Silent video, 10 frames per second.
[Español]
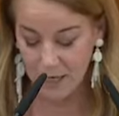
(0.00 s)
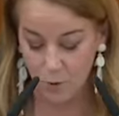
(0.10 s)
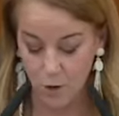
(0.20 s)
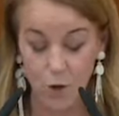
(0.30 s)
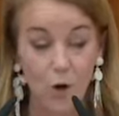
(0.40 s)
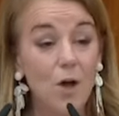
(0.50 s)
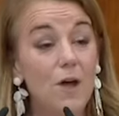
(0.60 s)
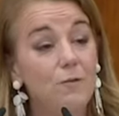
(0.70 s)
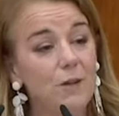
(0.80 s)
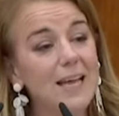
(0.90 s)
de julio.
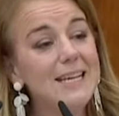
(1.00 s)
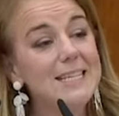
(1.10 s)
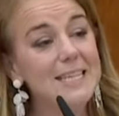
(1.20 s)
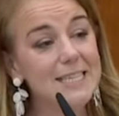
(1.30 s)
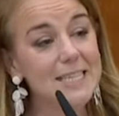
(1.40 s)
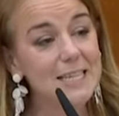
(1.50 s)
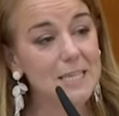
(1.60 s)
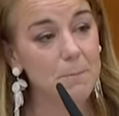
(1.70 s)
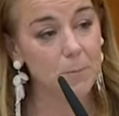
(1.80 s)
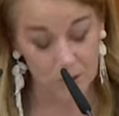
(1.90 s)
Fíjense si
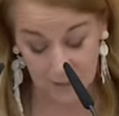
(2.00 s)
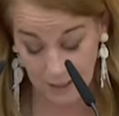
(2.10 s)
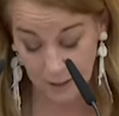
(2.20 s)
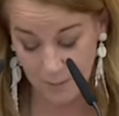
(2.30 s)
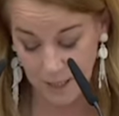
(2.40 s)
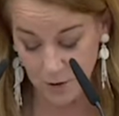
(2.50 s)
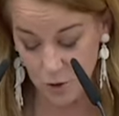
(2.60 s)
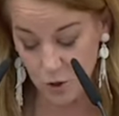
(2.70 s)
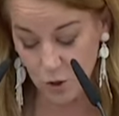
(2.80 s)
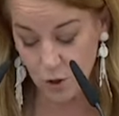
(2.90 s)
es importante para
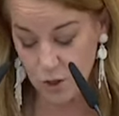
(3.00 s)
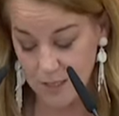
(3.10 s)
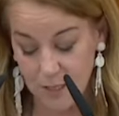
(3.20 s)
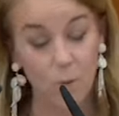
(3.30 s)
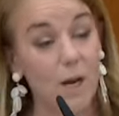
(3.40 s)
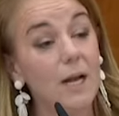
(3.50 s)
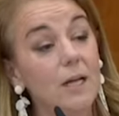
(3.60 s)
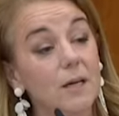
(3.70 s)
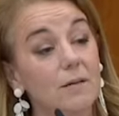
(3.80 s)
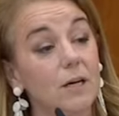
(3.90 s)
nosotros asegurar
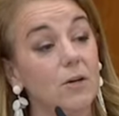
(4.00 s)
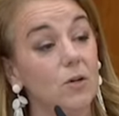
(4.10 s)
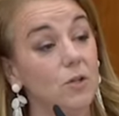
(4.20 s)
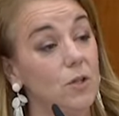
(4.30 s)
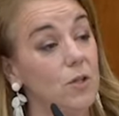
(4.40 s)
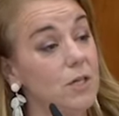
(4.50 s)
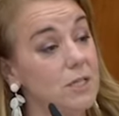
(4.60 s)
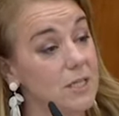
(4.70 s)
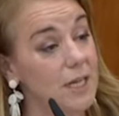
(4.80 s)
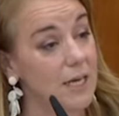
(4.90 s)
el trabajo en
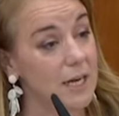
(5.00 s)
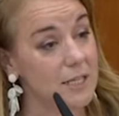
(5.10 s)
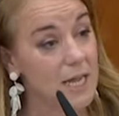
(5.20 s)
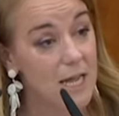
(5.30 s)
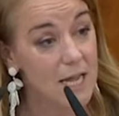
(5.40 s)
condiciones dignas,